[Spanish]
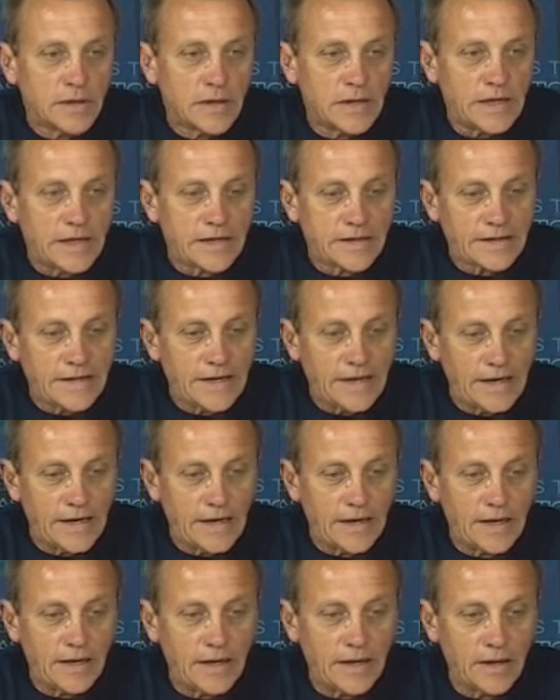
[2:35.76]

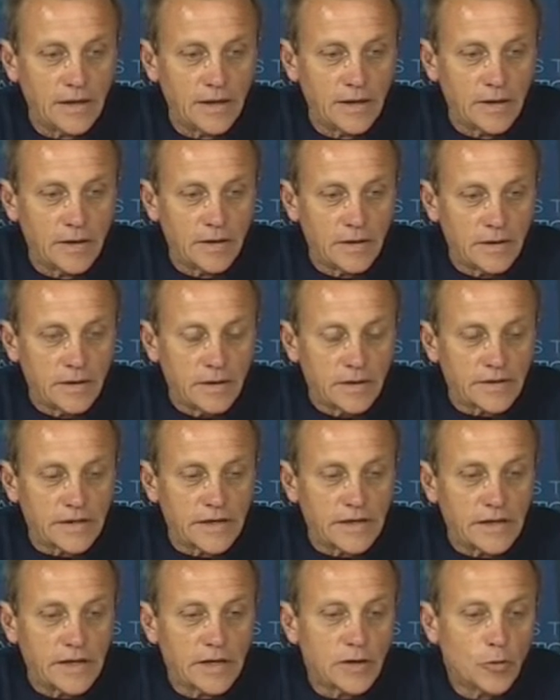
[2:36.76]
está
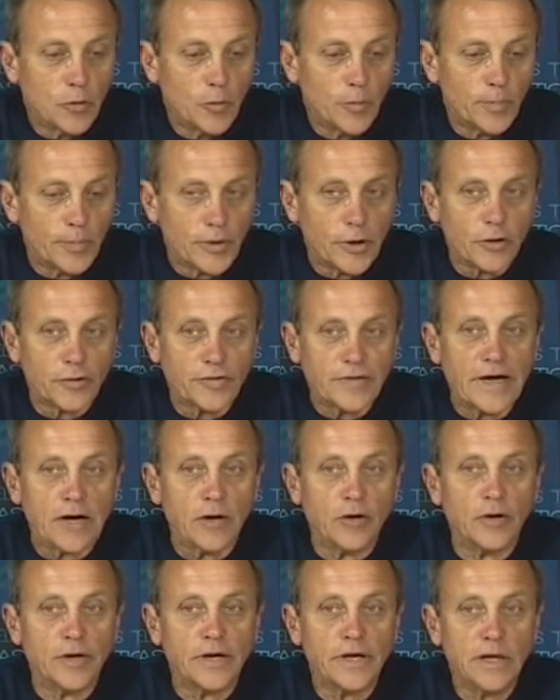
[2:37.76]
teniendo un
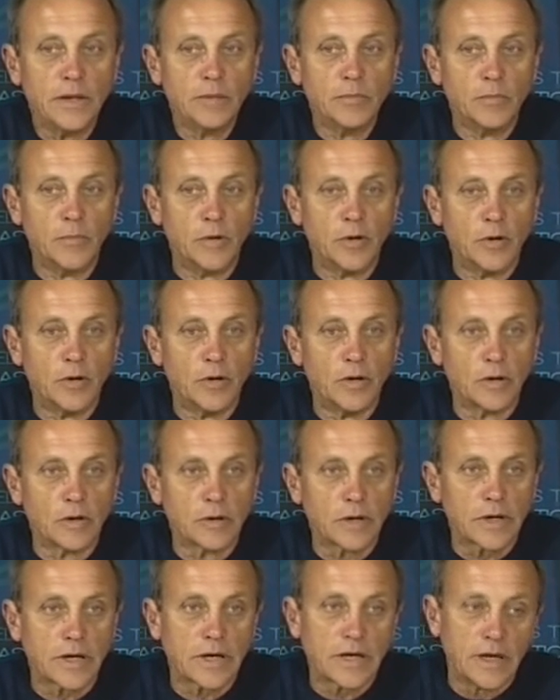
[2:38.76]

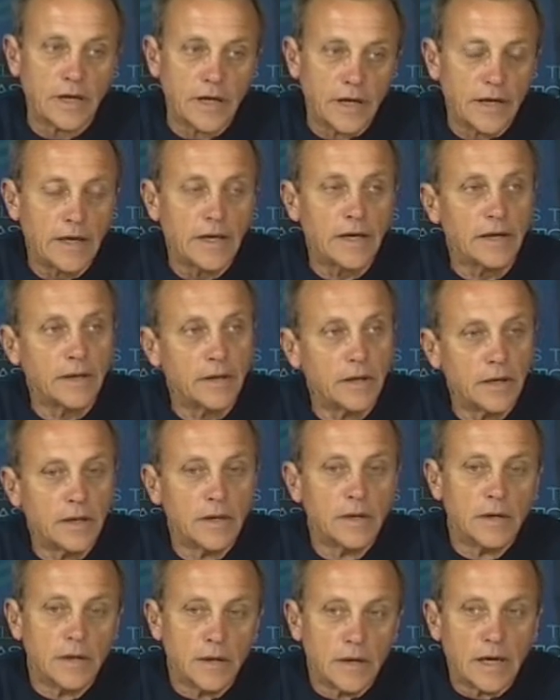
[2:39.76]
protagonismo que
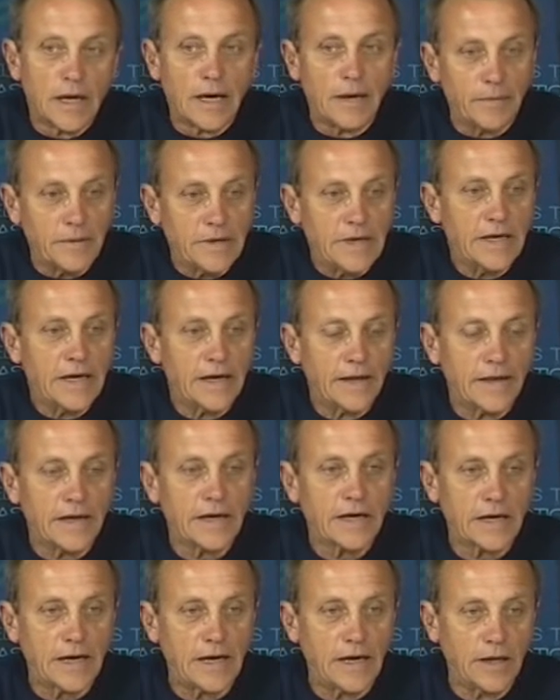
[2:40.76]
había
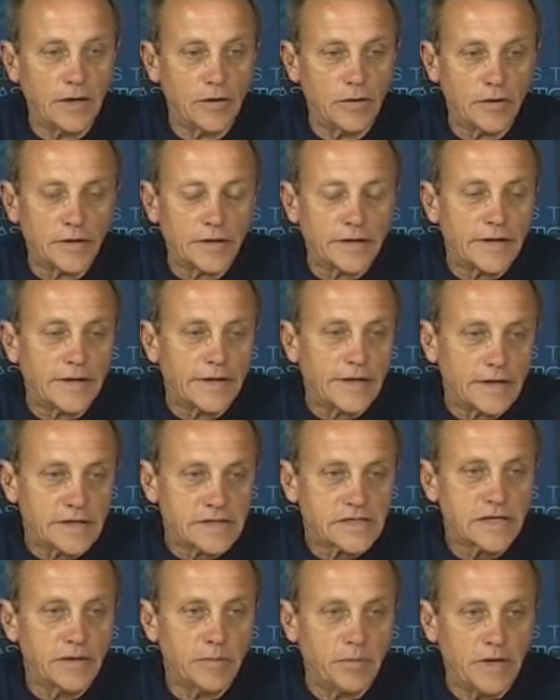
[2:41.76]
dejado de tener.
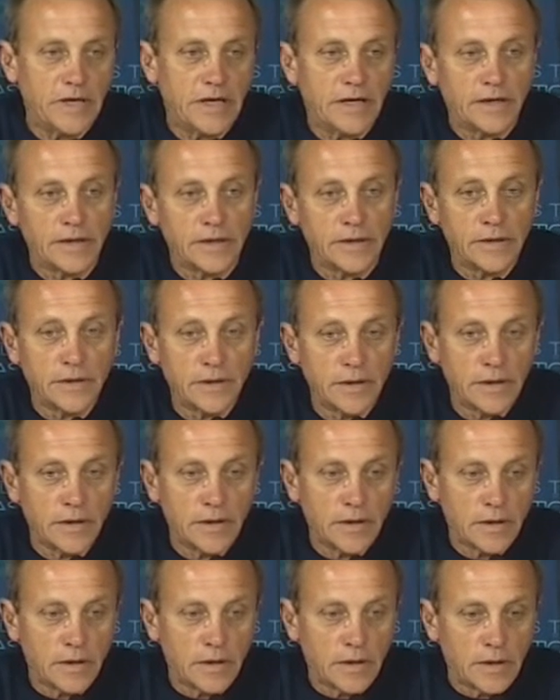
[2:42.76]
Si bien
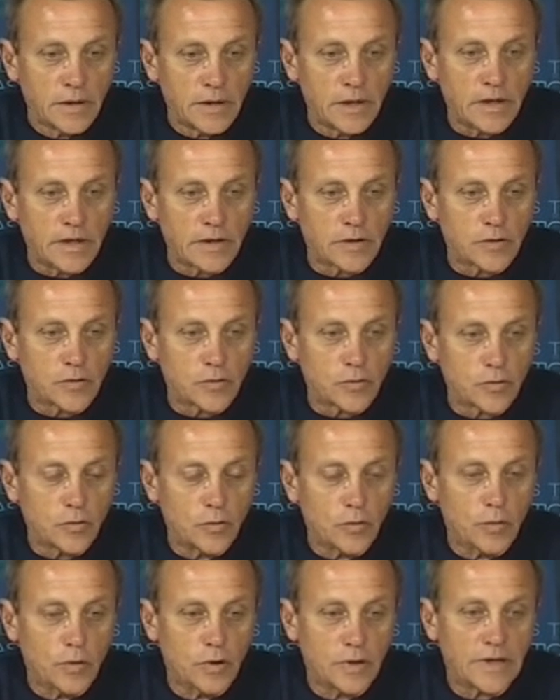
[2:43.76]

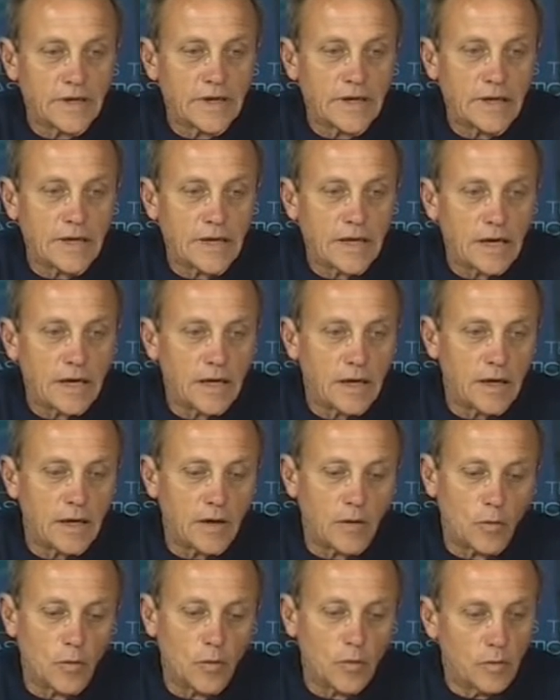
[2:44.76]
estuvo en
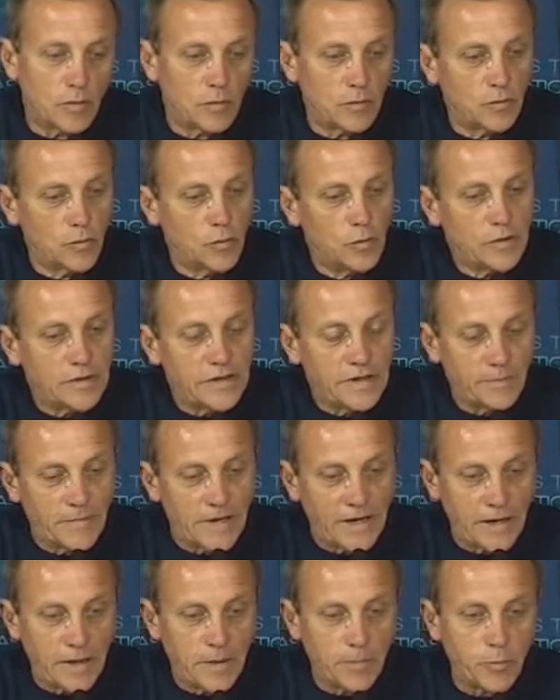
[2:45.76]
la
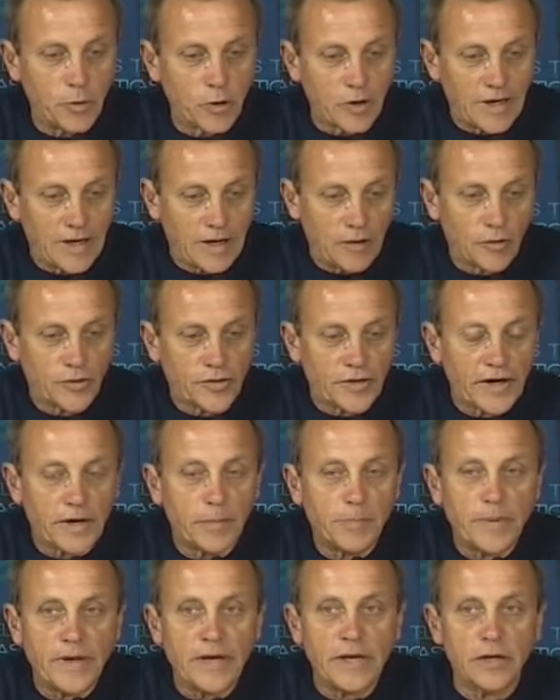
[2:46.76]
última época, los
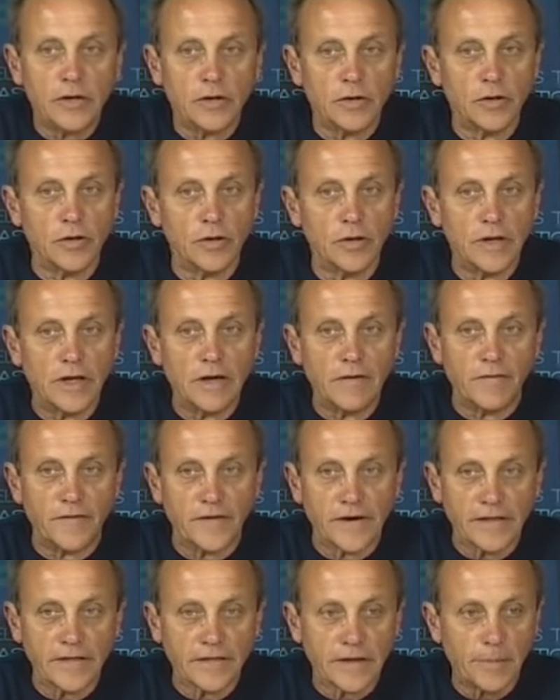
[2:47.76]
tres periodos del
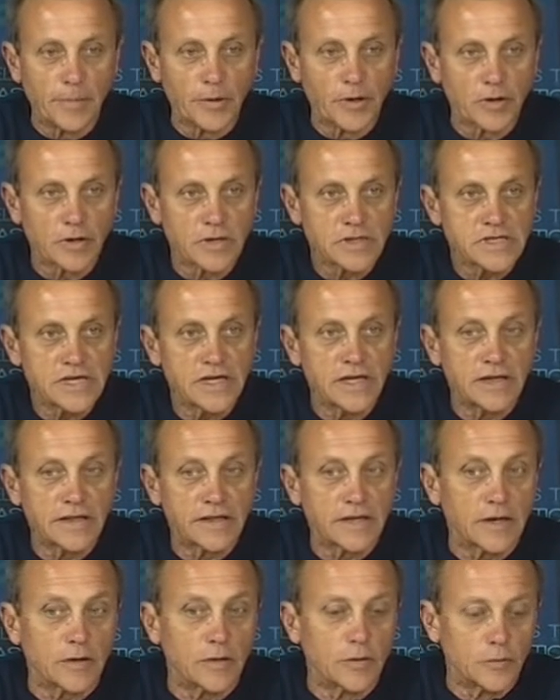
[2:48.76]
Frente
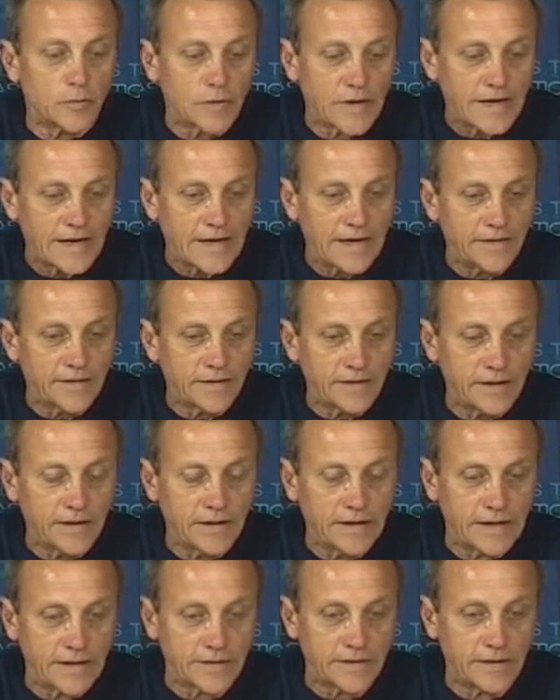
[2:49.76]
Progresista, con una
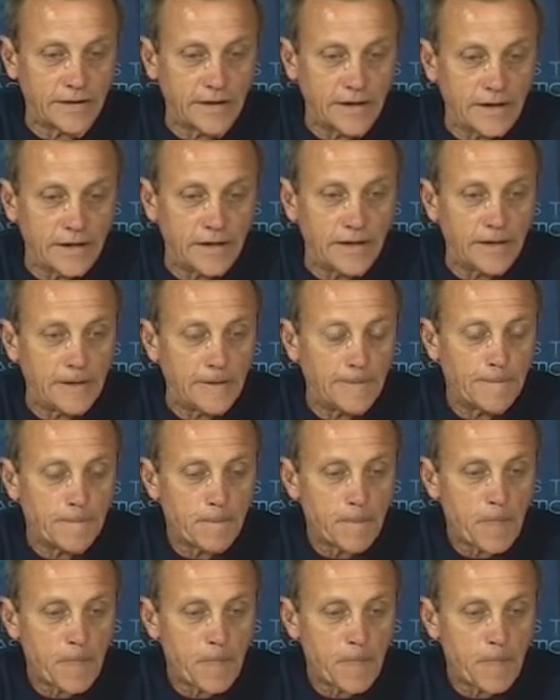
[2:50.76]
cantidad de,